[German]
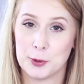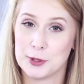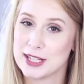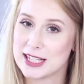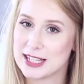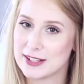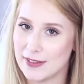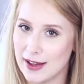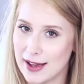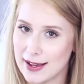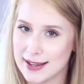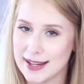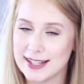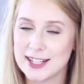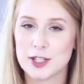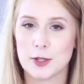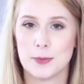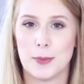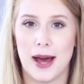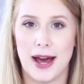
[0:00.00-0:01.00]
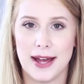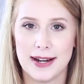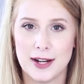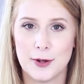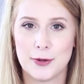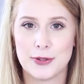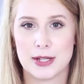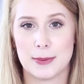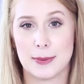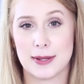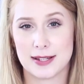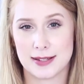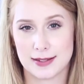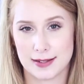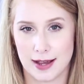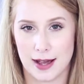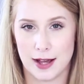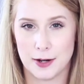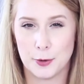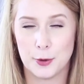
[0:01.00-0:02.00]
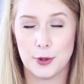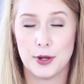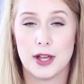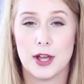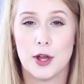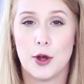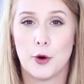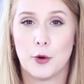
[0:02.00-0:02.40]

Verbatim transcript: Und zwar geht es um Anna und Sebastiano.